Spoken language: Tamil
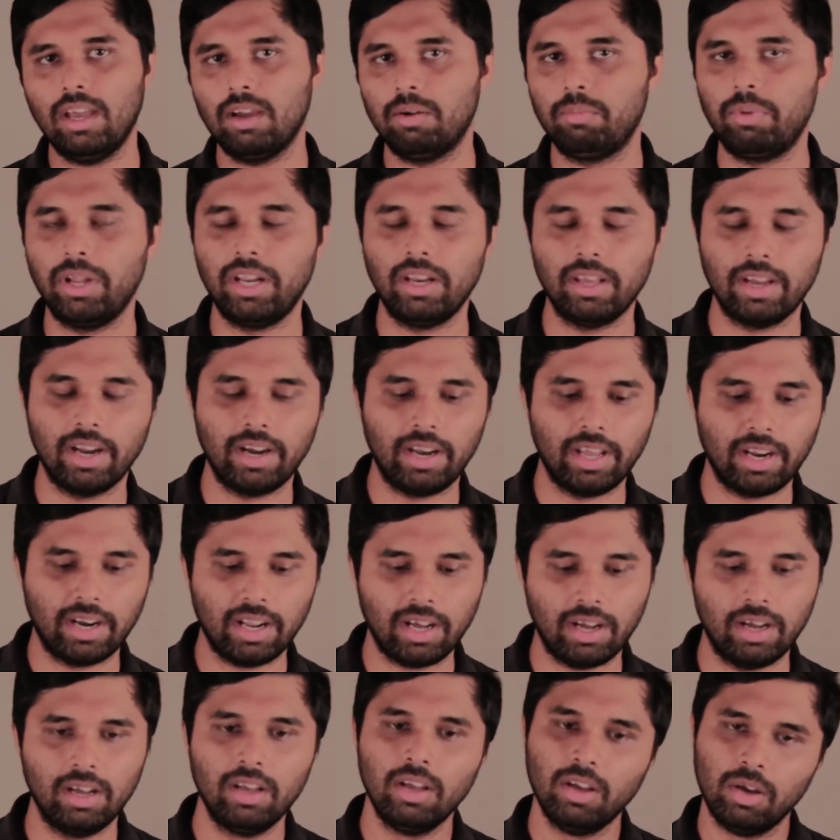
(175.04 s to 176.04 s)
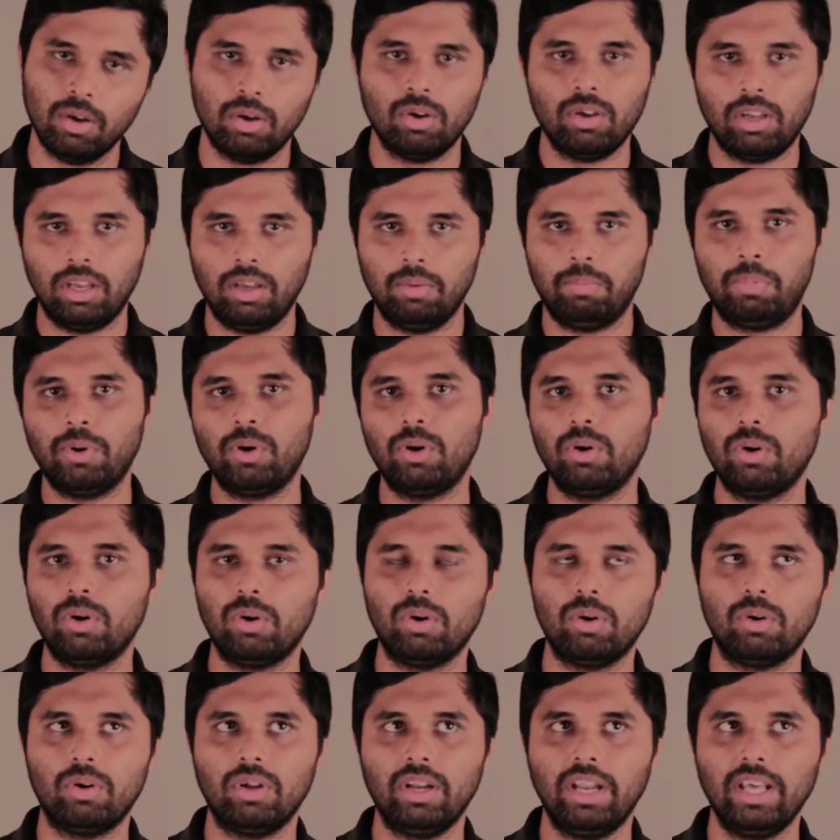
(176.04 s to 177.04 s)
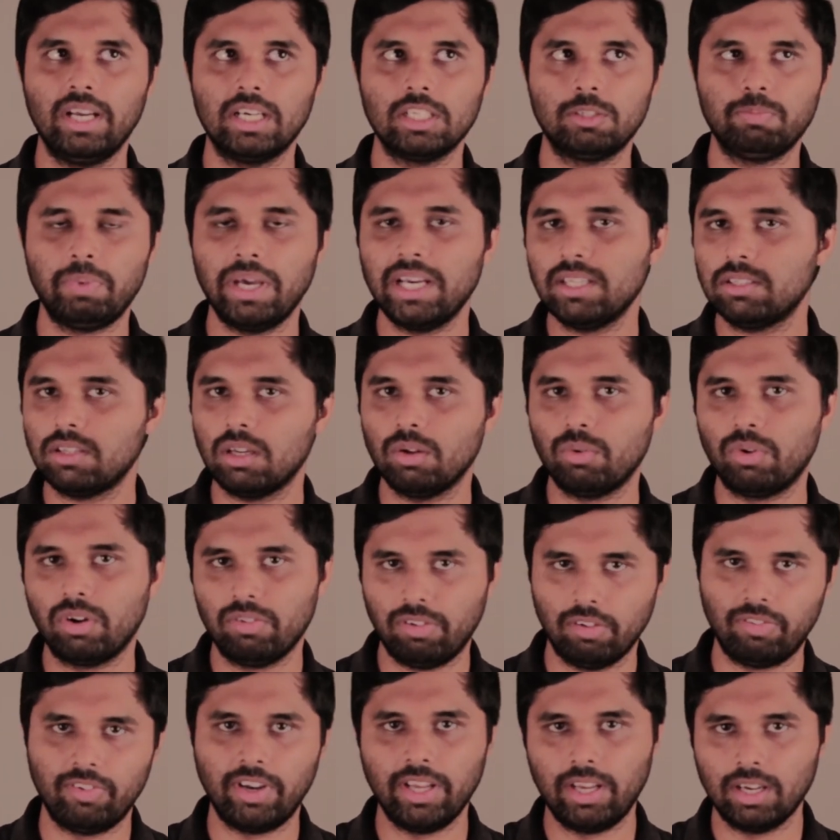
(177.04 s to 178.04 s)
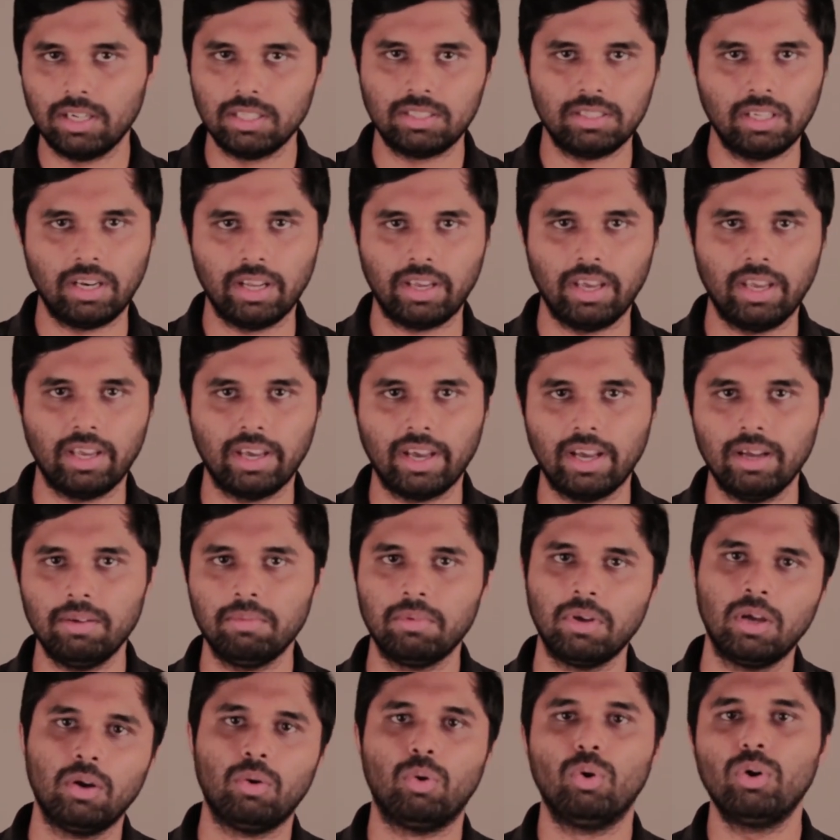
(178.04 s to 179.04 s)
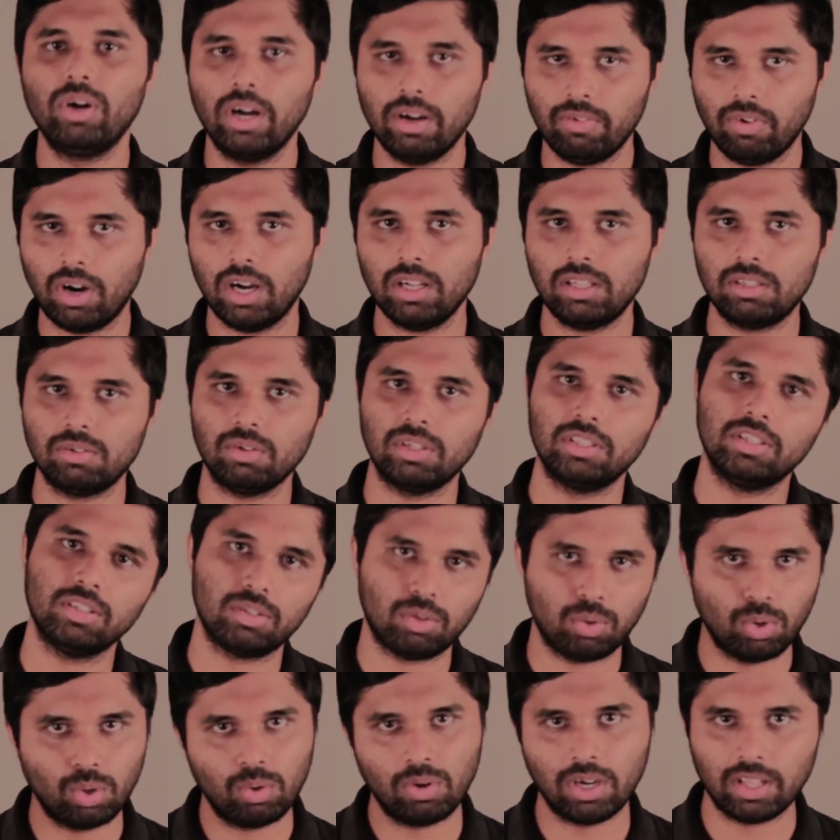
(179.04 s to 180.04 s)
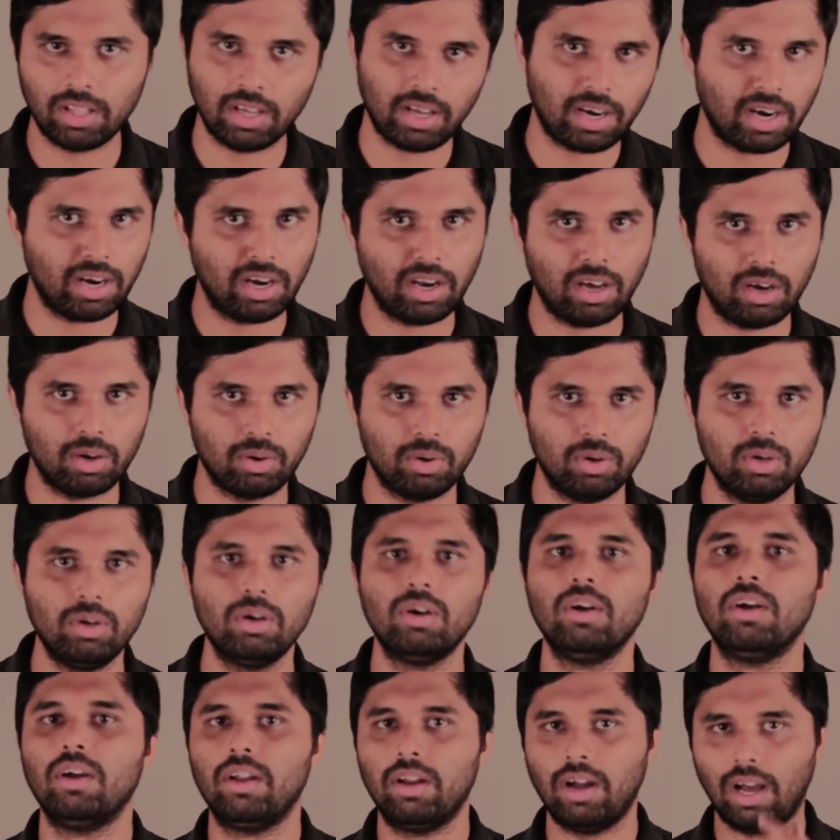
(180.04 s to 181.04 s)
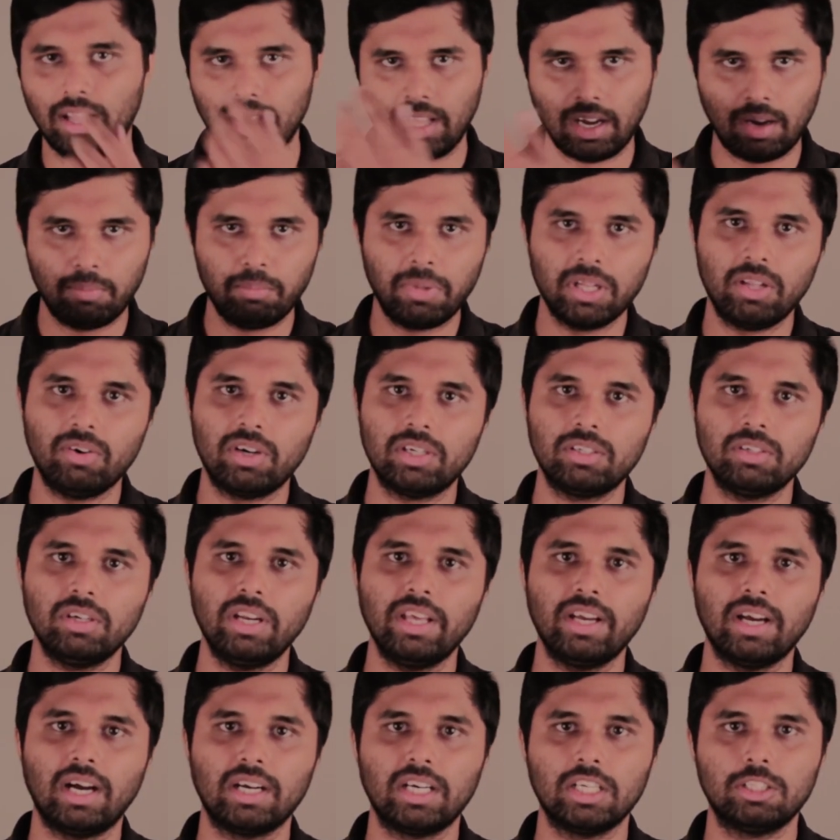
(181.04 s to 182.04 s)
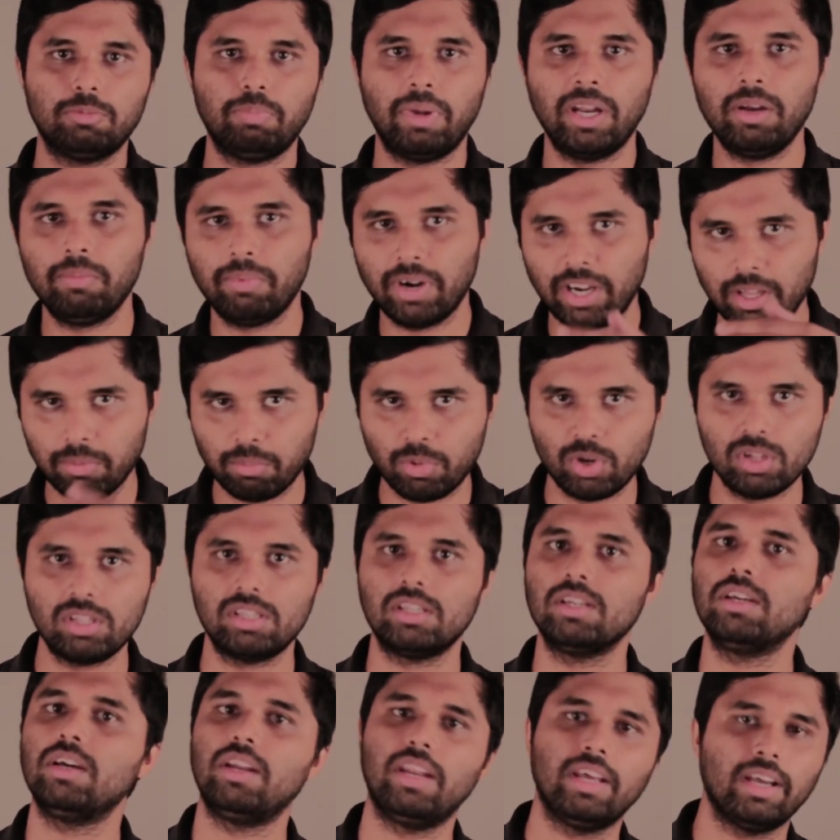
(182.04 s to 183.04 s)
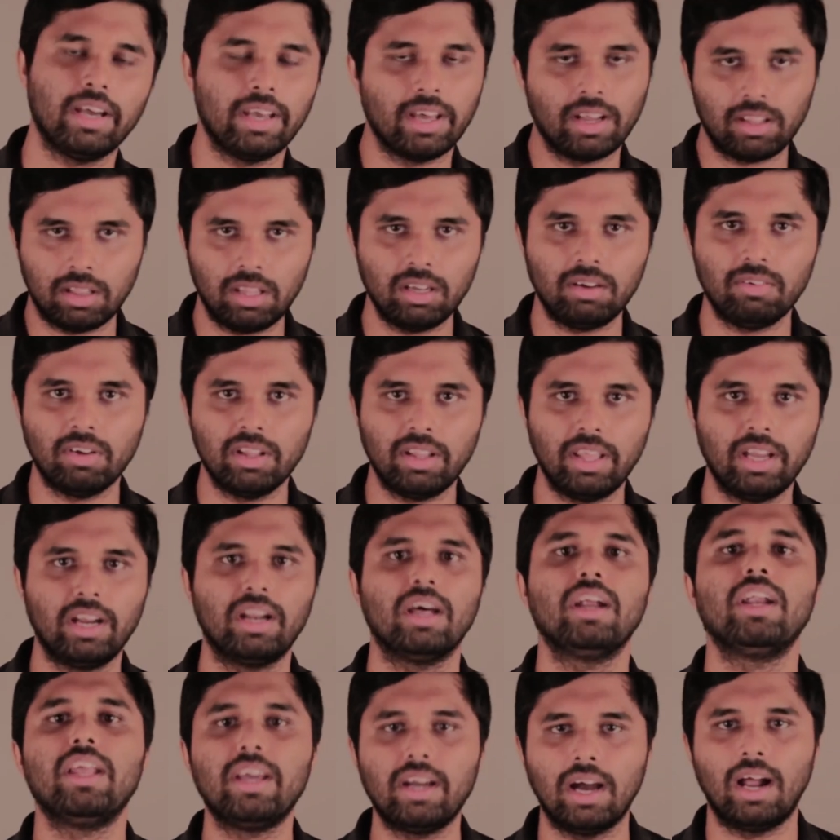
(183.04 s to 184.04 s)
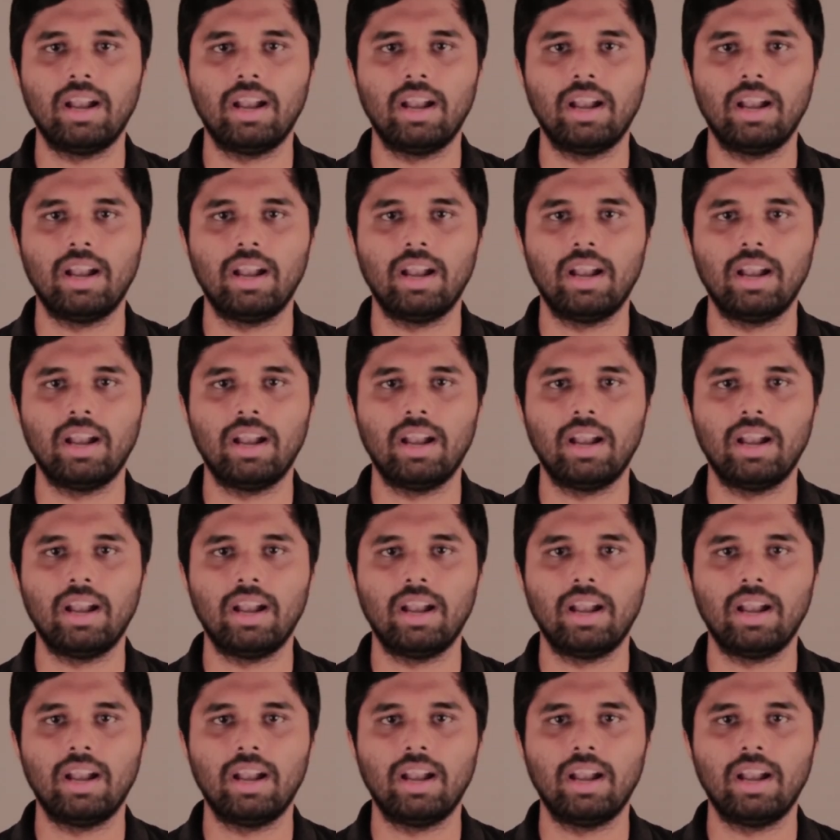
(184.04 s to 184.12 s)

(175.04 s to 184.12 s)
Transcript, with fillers: ஏன் அப்படின்னு கேட்டிங்கன்னா இப்போது நீங்கள் ஸ்பேஸில் ஒரு ஃபிஃப்டி இயர்ஸ் இருக்கீங்க உங்கள் வாட்ச் வந்து ஸ்லோவாக தான் ரன் ஆகும் அந்த ஐம்பது வருஷம் நீங்கள் அங்கே ஸ்பெண்ட் பண்ணி முடிச்சு நீங்கள் எர்த்துக்கு வந்தீங்கன்னா